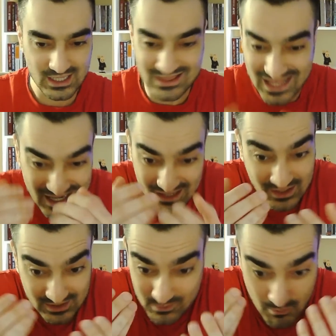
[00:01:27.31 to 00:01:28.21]
Neler
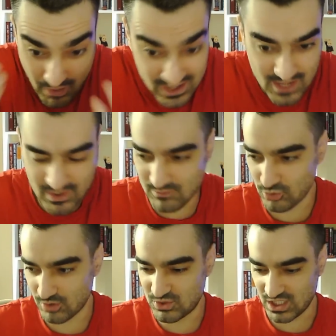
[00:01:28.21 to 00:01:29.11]
anlattığımı ben de
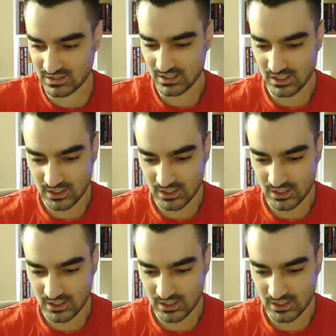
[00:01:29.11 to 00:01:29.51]
bilmiyorum chat.